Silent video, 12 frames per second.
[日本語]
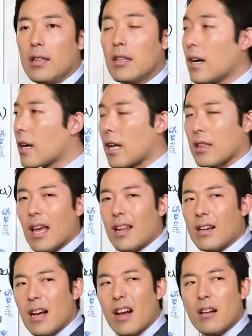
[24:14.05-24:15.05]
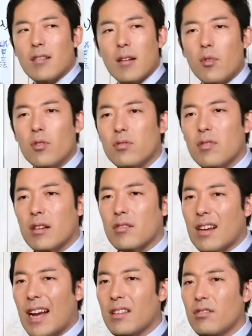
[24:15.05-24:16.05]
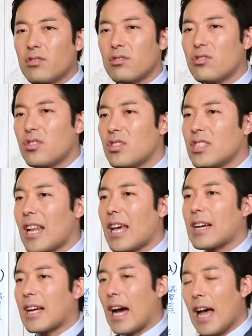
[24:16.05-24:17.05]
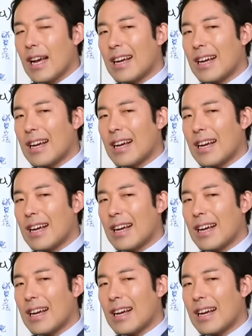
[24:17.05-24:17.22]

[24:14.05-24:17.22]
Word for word: だから田中角栄もおそらく官僚出身じゃないから